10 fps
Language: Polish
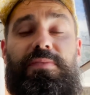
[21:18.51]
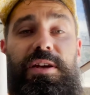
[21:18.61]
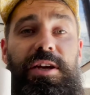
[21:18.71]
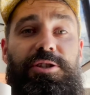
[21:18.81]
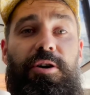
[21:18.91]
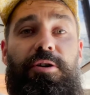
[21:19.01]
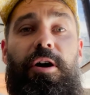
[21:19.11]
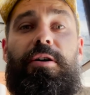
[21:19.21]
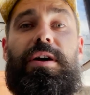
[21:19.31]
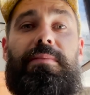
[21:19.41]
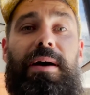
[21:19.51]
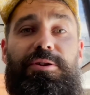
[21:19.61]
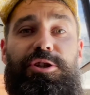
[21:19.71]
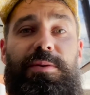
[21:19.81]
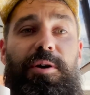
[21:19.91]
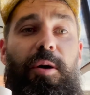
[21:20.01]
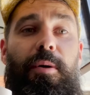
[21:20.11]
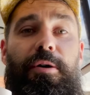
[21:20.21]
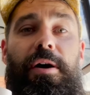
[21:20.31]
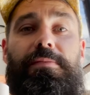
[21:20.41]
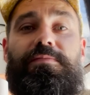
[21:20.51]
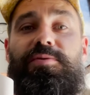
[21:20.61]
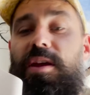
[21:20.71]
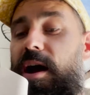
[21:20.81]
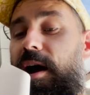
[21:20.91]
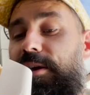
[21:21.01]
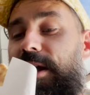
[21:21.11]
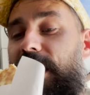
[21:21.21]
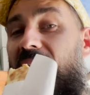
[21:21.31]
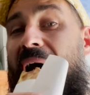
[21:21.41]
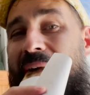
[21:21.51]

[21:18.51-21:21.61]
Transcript: jedzonko. Pani to sobie obok e, jara